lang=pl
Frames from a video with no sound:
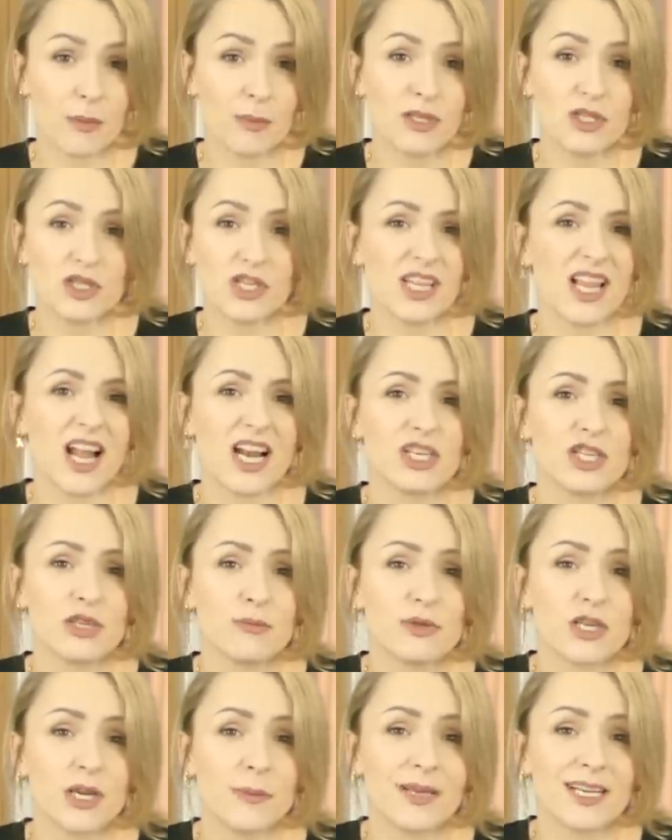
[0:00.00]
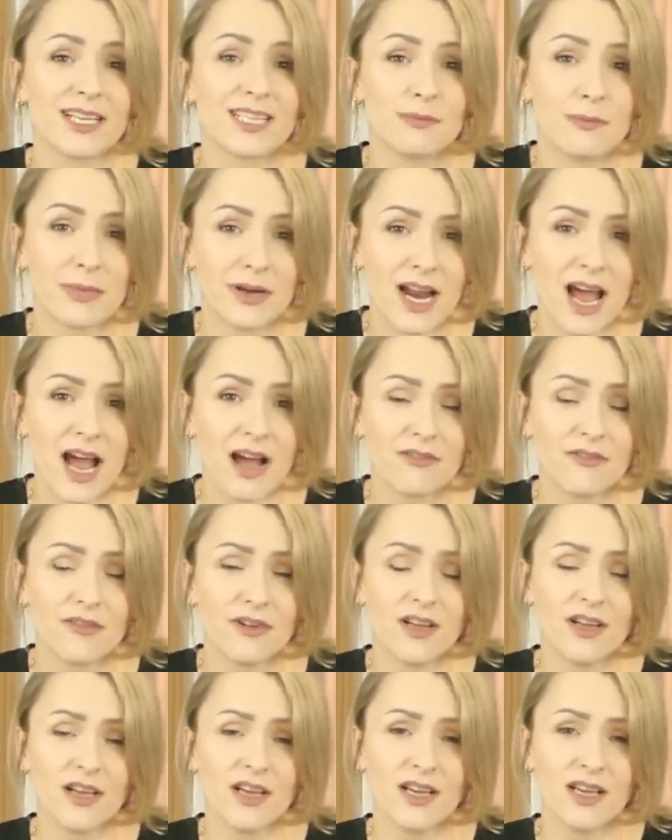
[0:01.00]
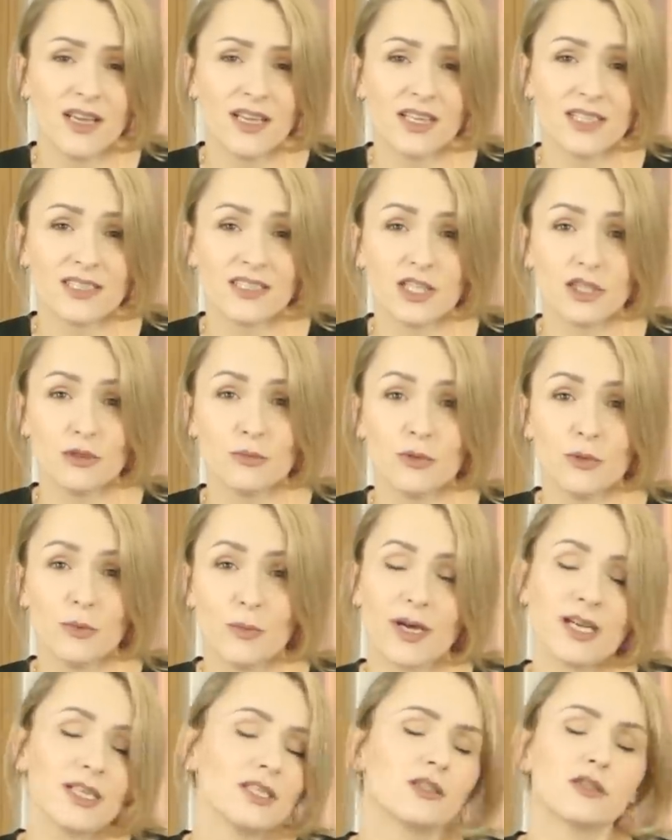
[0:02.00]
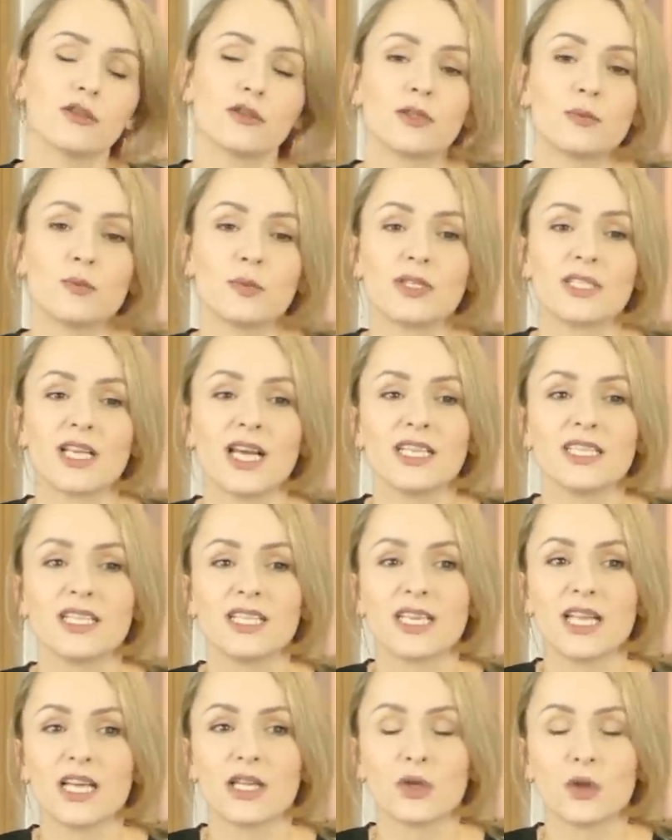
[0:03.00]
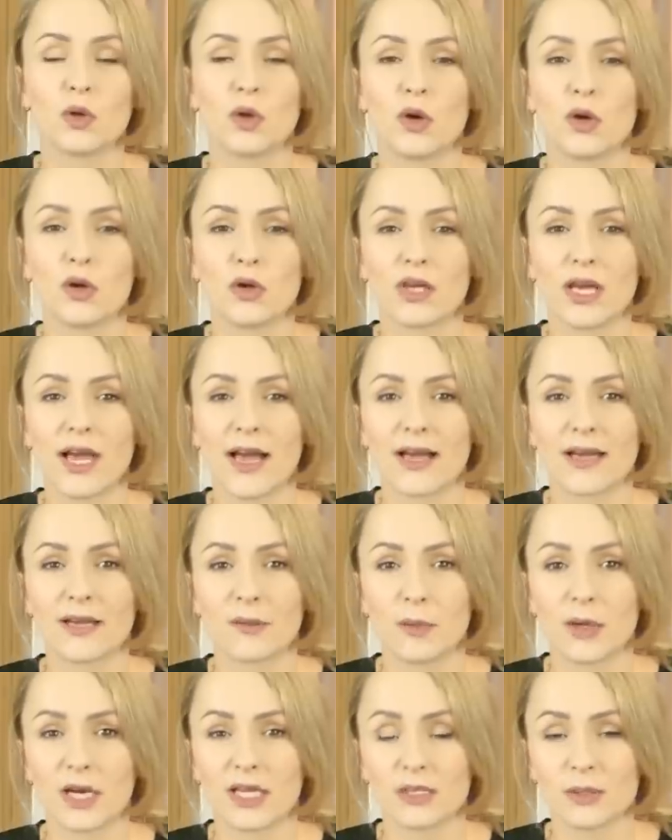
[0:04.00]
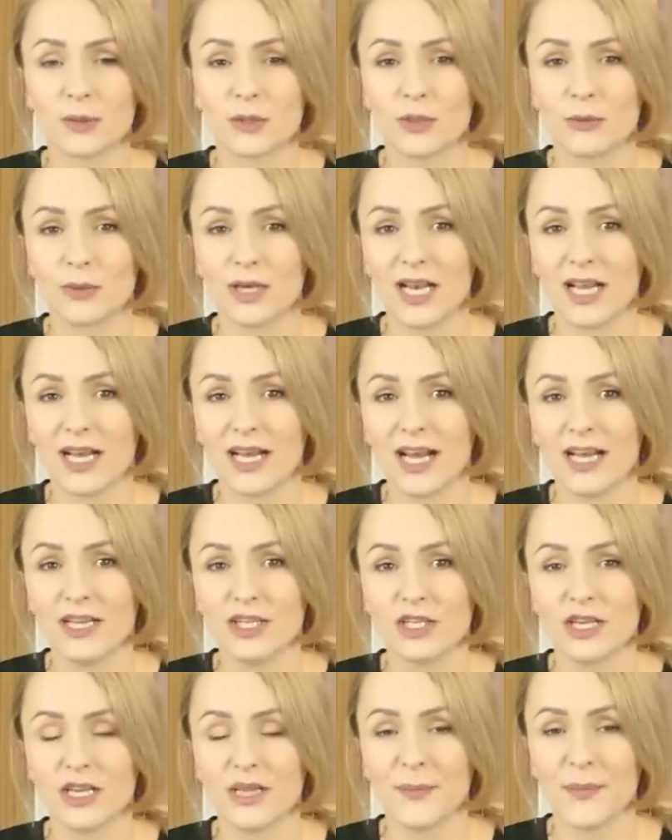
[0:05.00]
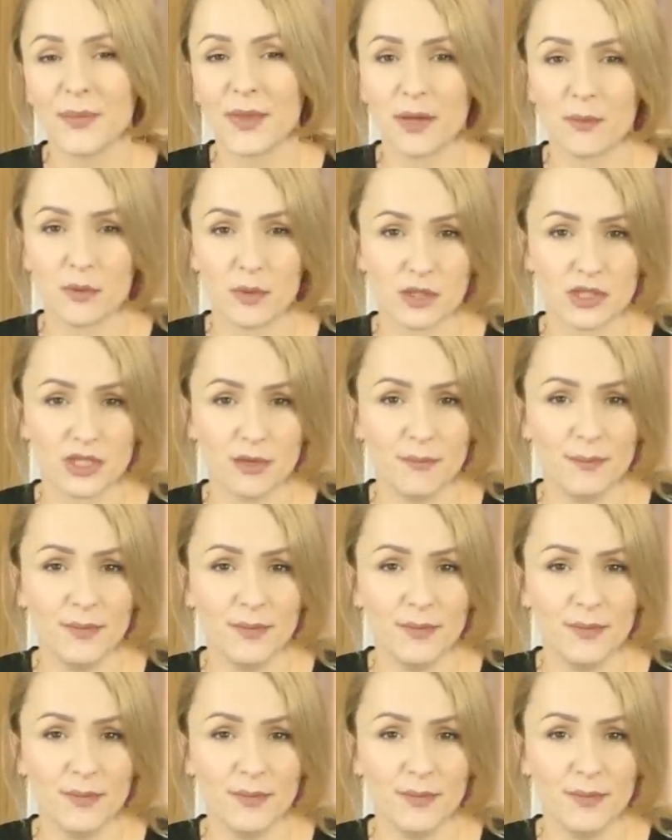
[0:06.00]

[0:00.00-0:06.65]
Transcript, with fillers: będzie dalszy przebieg spraw. Jesteśmy bardzo spisani na to, jak poradzą sobie lekarze, na postęp